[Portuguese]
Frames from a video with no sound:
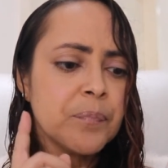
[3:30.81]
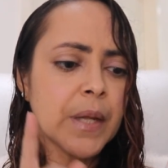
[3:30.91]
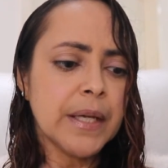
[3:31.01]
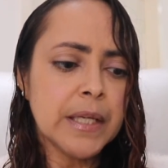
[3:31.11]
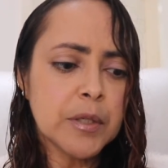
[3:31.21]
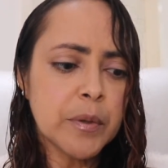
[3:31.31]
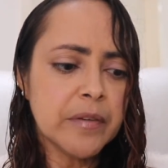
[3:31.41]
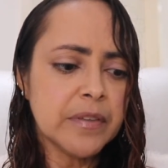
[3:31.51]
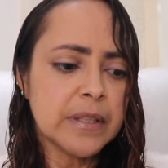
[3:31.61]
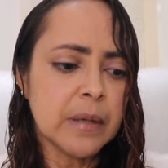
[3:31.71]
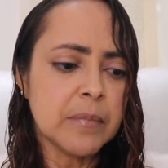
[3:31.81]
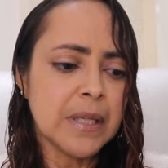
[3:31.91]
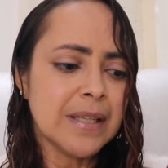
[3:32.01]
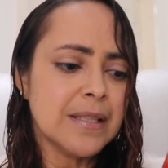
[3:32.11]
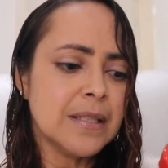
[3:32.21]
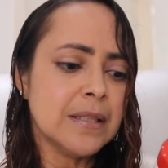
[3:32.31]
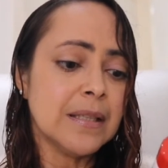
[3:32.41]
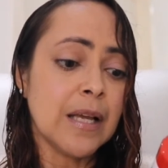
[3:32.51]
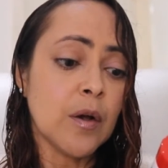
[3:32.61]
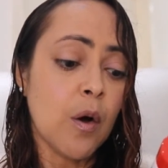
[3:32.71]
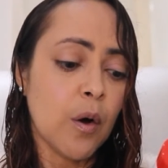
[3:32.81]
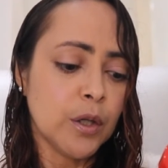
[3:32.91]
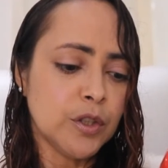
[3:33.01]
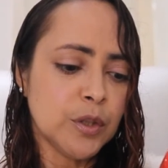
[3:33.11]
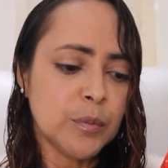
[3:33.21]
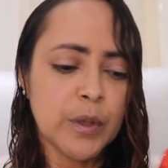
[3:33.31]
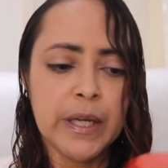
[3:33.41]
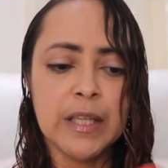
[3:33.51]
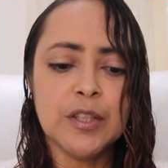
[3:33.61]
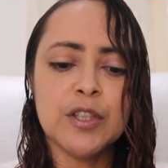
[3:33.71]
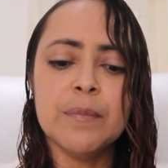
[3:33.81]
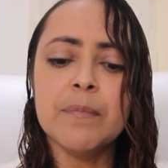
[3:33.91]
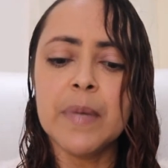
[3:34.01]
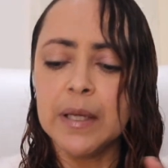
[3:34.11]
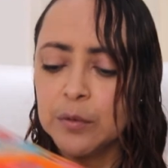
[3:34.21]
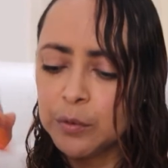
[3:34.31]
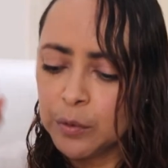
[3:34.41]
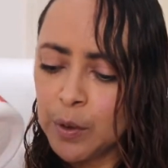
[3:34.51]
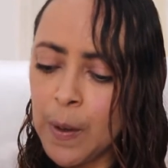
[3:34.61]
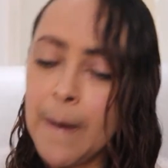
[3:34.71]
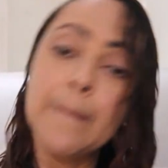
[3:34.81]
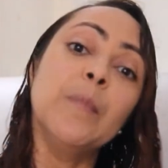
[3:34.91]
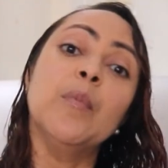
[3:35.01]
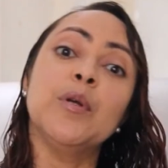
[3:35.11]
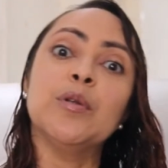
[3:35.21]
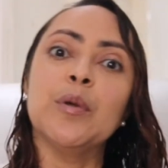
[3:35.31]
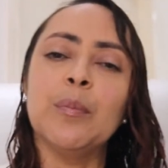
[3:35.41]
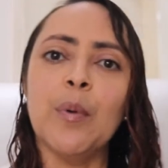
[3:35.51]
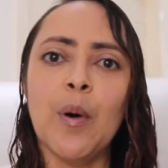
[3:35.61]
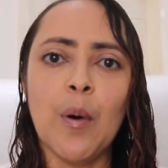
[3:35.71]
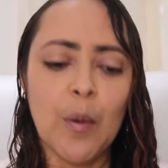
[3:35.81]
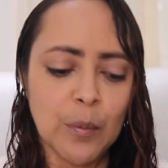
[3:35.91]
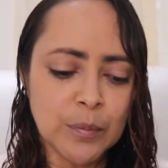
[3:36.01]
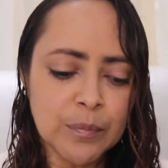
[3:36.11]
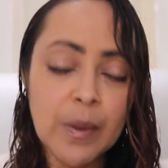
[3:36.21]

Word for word: rico em vitaminas e tem ótimo rendimento, muito bom.